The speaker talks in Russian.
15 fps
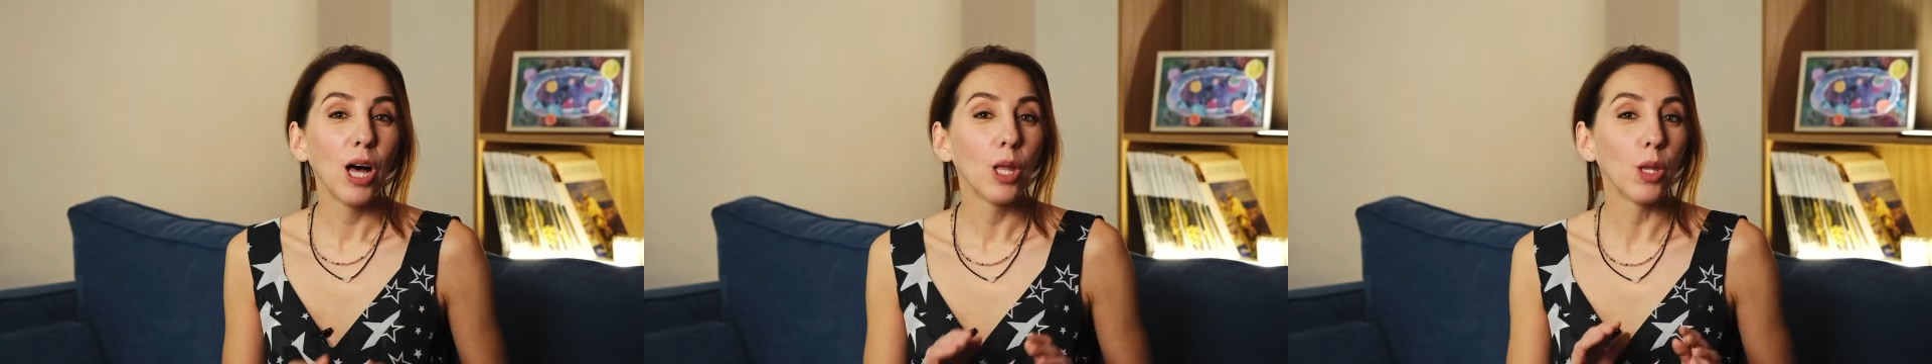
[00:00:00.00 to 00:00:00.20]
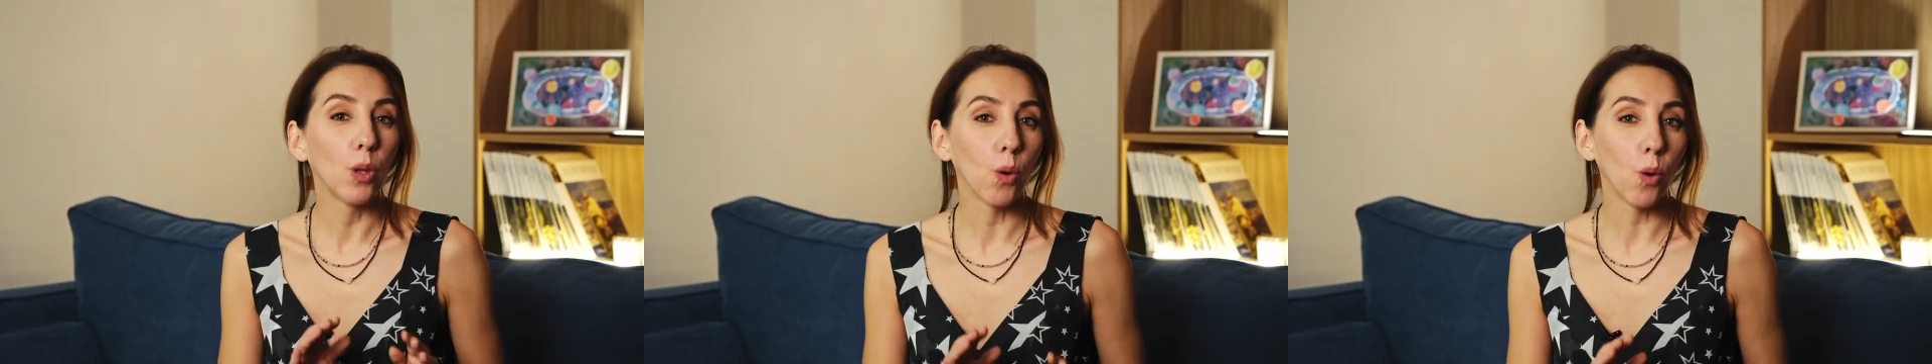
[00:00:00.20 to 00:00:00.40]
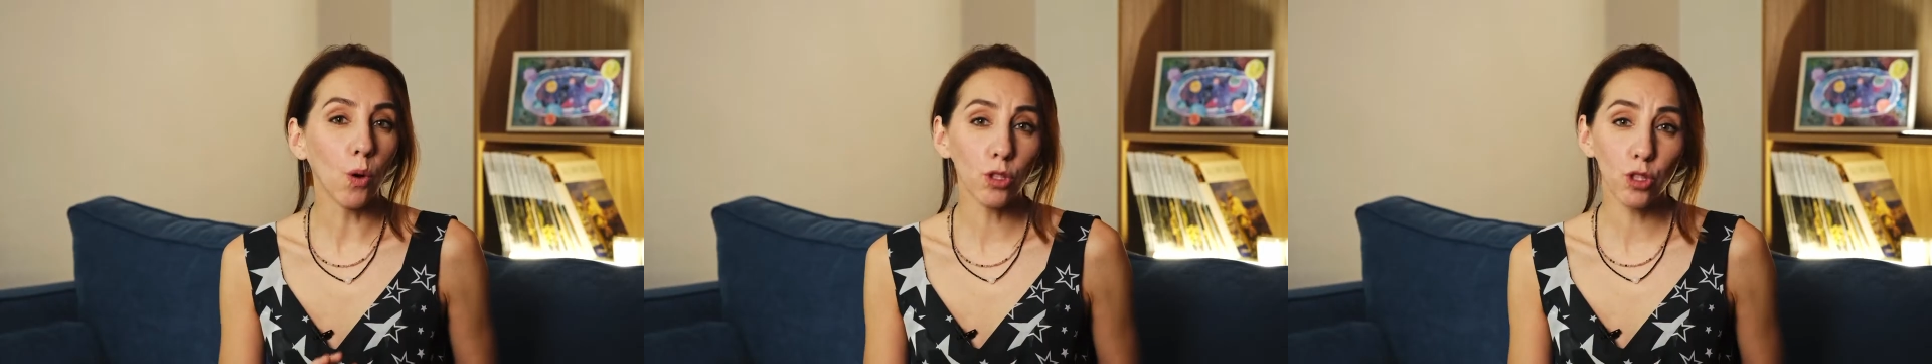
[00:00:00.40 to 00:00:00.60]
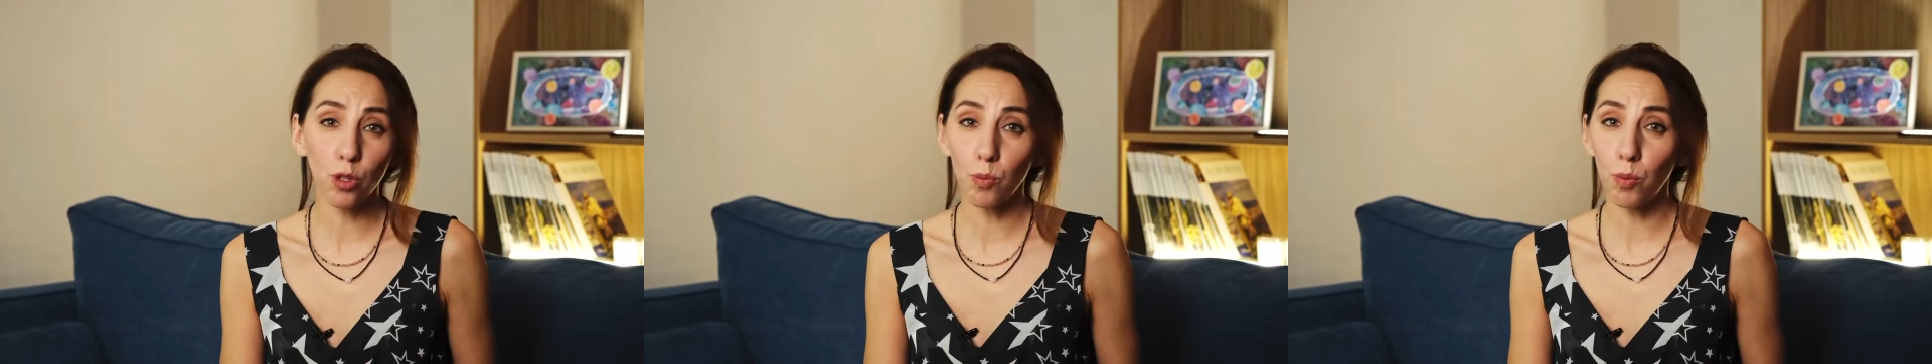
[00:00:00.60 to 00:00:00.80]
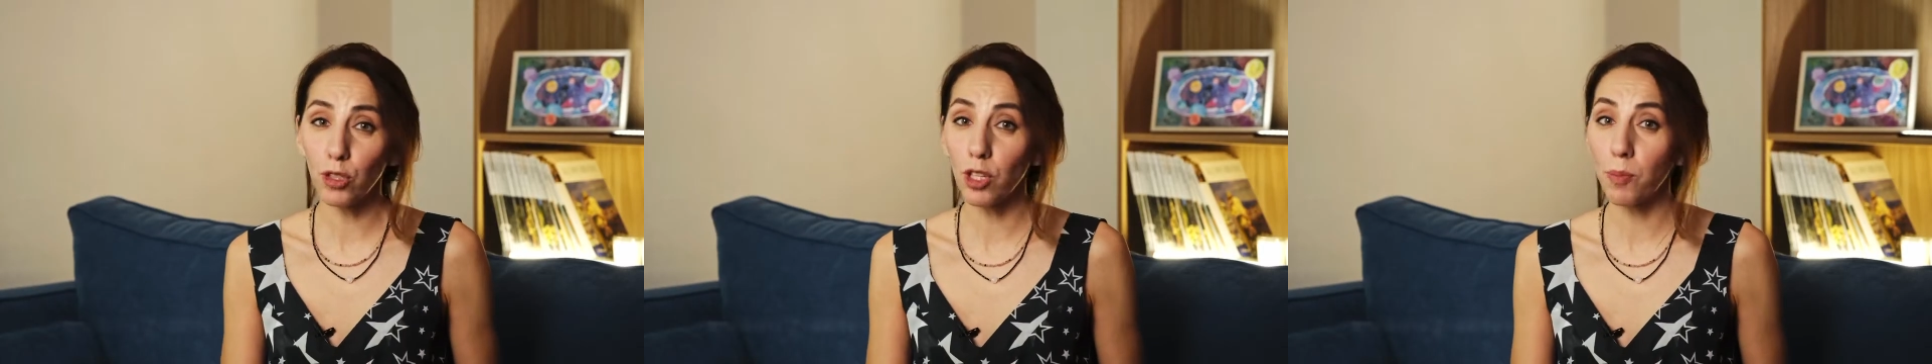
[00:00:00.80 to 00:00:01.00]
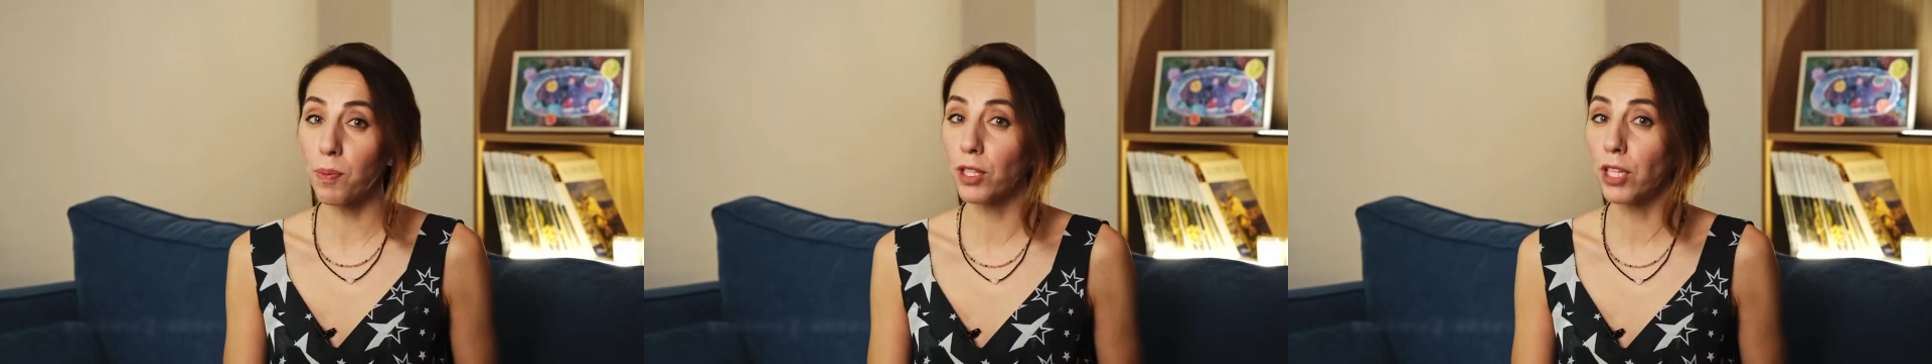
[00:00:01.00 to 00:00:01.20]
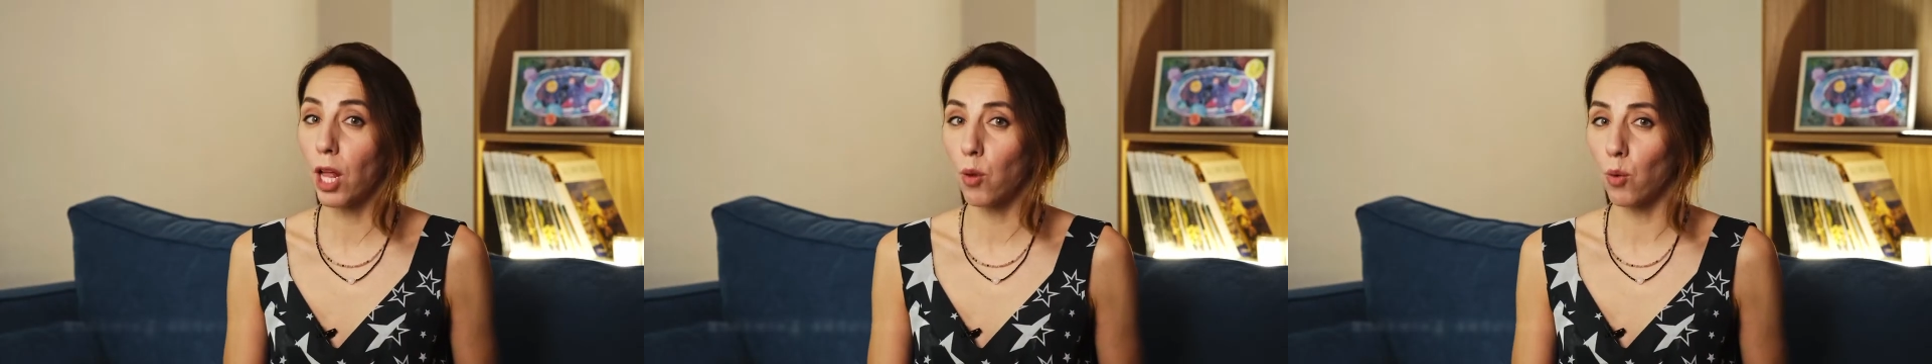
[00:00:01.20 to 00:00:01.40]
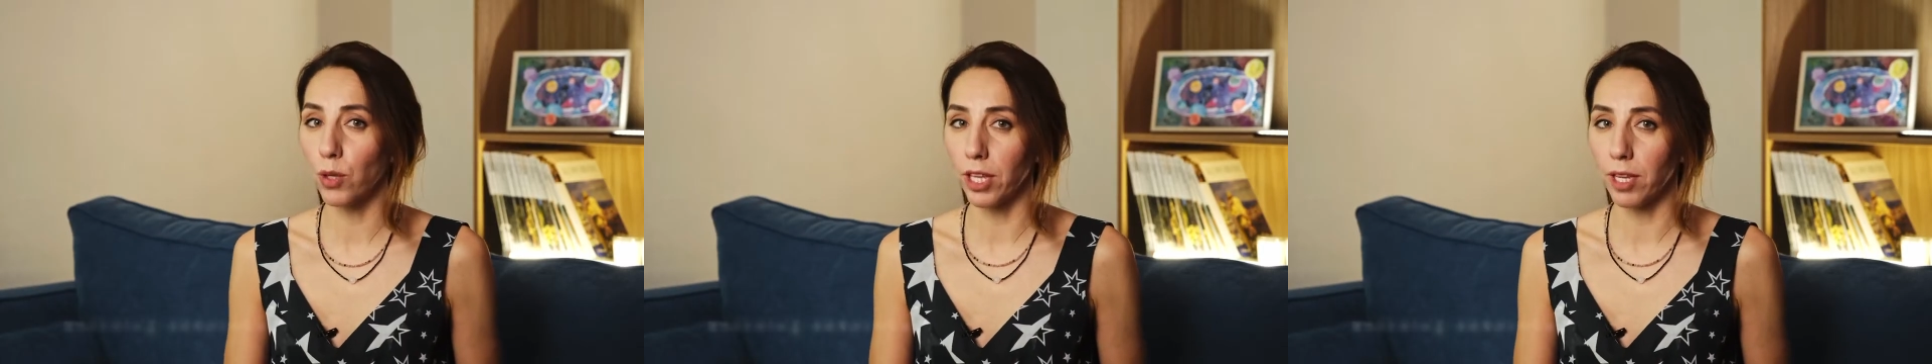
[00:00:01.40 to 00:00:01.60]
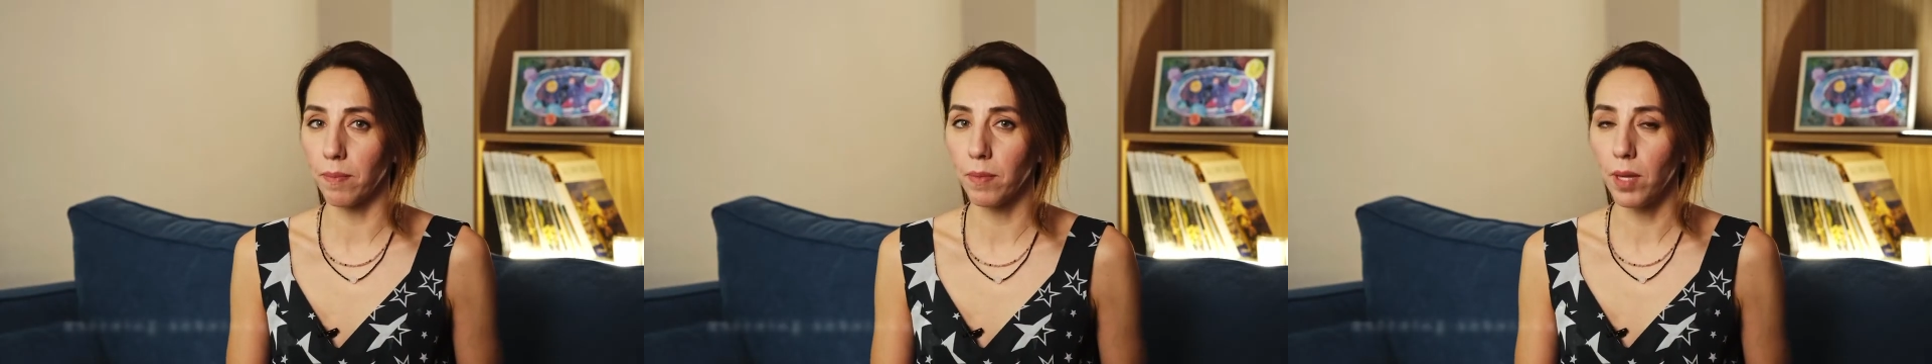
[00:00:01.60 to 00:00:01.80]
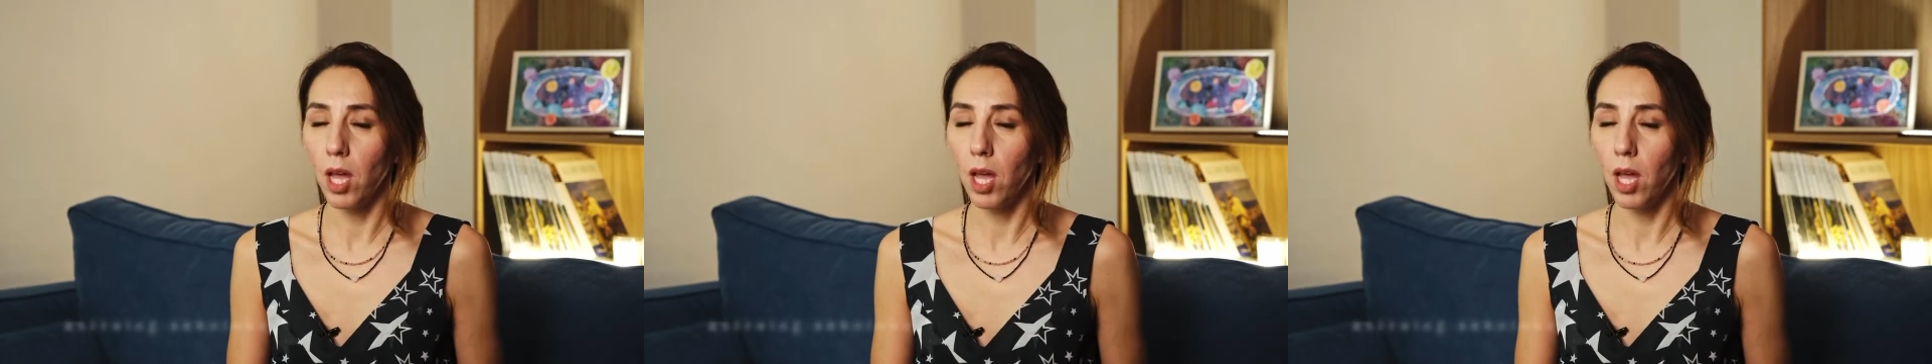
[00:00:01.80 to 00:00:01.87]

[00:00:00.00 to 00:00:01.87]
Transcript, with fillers: Ночью будет полнолуние,